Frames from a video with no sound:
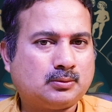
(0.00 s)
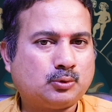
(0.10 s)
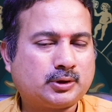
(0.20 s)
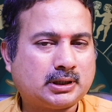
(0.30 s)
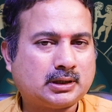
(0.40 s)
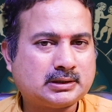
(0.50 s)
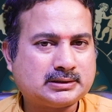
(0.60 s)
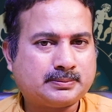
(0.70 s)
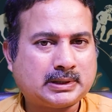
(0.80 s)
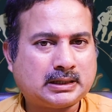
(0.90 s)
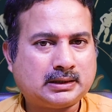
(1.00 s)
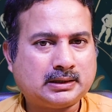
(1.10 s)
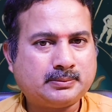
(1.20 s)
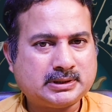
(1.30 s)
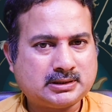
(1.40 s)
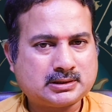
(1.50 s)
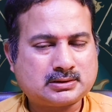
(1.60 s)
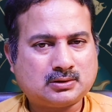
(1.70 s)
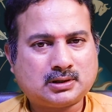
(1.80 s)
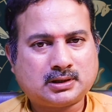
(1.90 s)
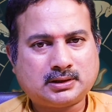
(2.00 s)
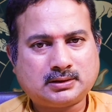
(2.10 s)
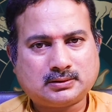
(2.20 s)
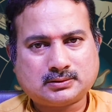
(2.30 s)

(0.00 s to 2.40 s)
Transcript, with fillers: ముఖ్యంగా చెప్పాలంటే బిజినెస్లో కానీ